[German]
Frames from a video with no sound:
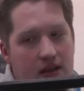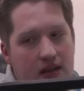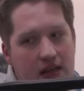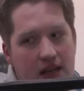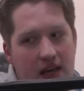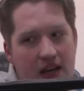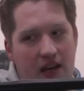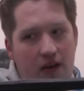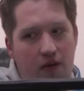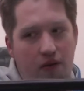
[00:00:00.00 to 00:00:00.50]

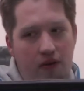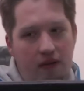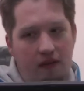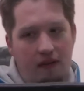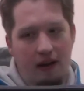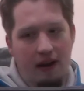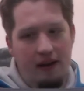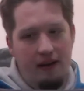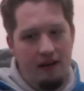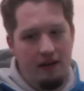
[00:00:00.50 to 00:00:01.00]
die Ego jetzt
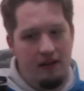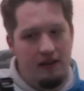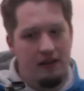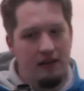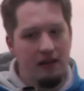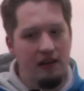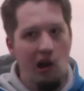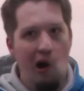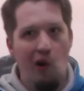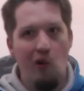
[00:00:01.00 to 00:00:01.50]
leider nicht
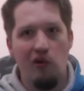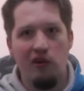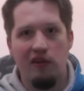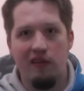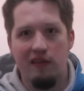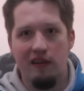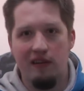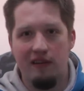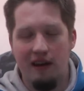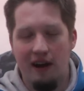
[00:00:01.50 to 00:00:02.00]
genau
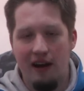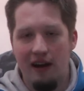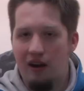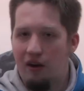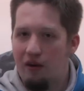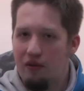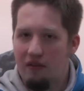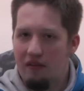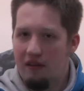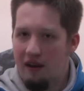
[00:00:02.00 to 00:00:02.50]
ins Detail
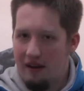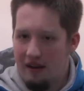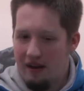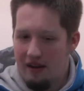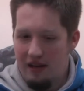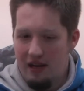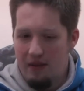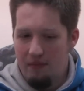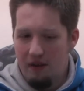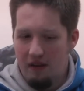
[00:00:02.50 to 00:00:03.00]

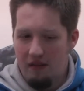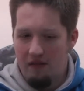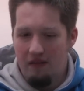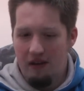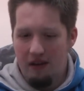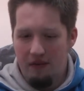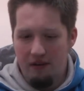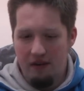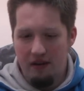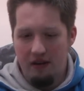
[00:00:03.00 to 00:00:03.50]
auseinandernehmen, das
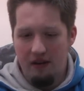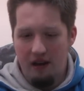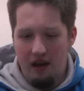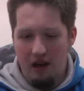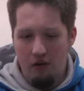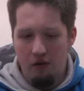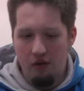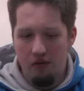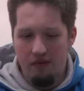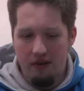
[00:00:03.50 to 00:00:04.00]
werden wir dann
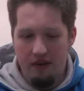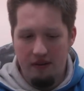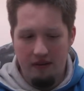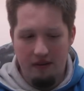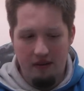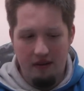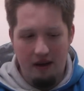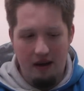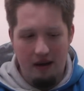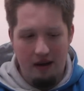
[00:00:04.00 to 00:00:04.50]
nachholen, wenn
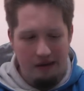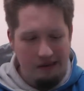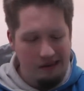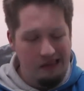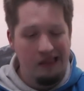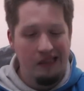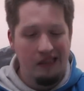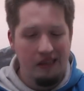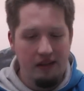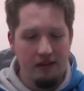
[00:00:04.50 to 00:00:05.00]
sie da
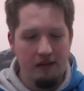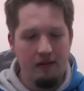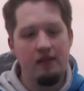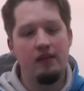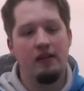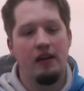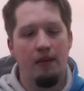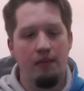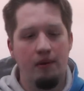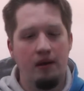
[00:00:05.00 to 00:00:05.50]

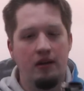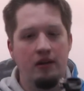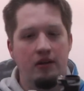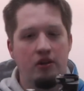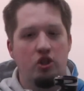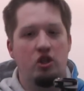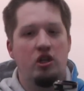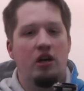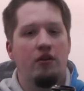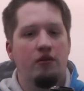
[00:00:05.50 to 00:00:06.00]
ist, aber
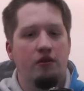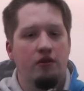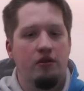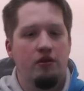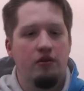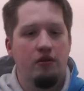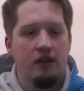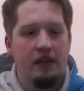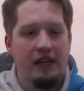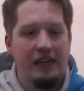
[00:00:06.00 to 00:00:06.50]
schaut euch
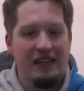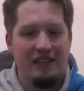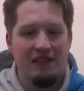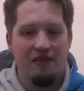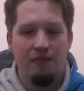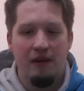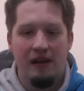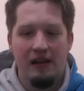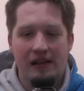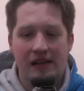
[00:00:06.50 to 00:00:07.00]
doch
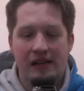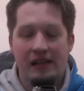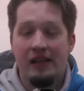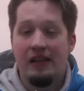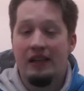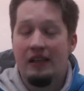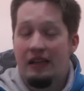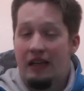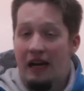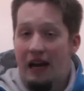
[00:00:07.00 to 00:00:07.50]
erstmal
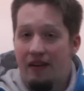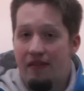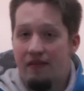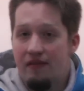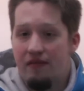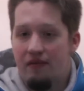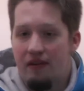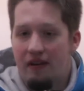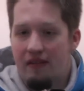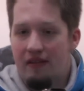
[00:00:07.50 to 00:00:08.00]

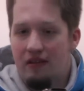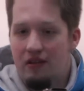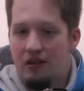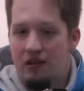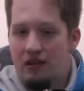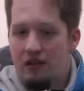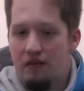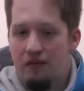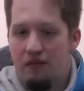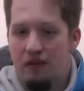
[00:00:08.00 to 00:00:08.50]
an, was
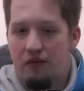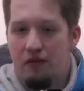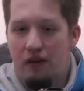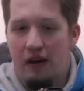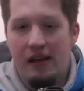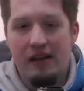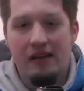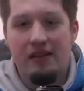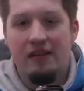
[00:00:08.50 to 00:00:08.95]
sich visuell